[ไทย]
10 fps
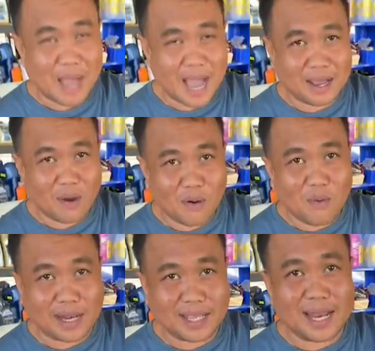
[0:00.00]
พระของข
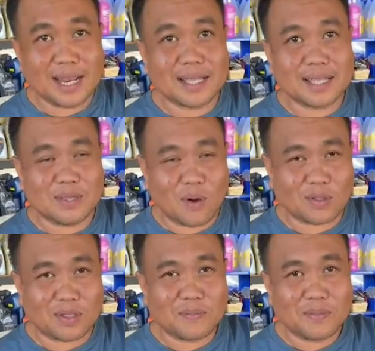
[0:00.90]
วัญที่ระลึกยก
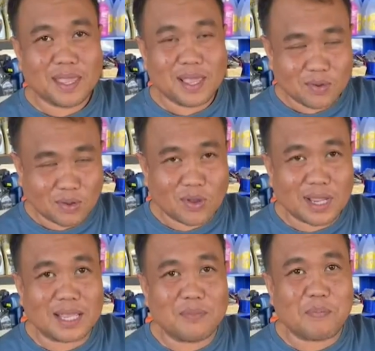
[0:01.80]
เลยอ่ะยกต้นก
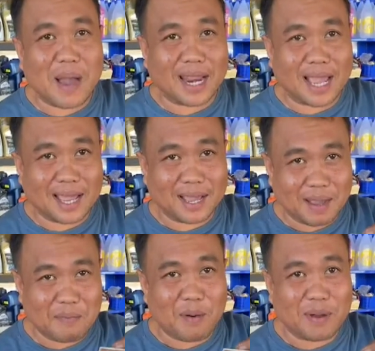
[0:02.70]
ระถิ่นผมไปอ่ะ
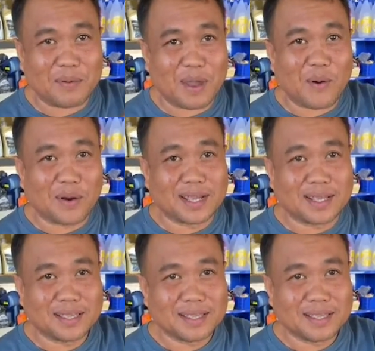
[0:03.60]
มอบอันนี้ไว้องค์หนึ่ง